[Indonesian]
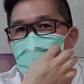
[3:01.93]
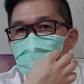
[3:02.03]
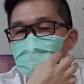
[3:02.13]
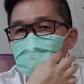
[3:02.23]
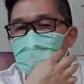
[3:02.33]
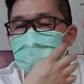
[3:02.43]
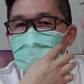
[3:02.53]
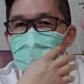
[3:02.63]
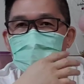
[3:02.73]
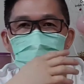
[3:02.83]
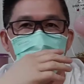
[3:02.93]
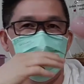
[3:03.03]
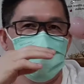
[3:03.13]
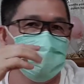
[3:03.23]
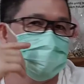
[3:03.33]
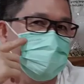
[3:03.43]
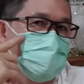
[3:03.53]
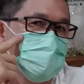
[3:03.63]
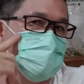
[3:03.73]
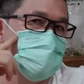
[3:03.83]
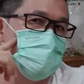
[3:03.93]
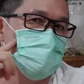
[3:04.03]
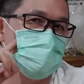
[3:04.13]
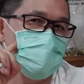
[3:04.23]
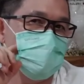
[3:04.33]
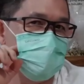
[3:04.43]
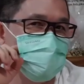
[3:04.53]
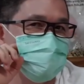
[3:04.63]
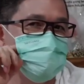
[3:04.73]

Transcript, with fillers: ada masker itu yang agak kasar ya di sini sakit ya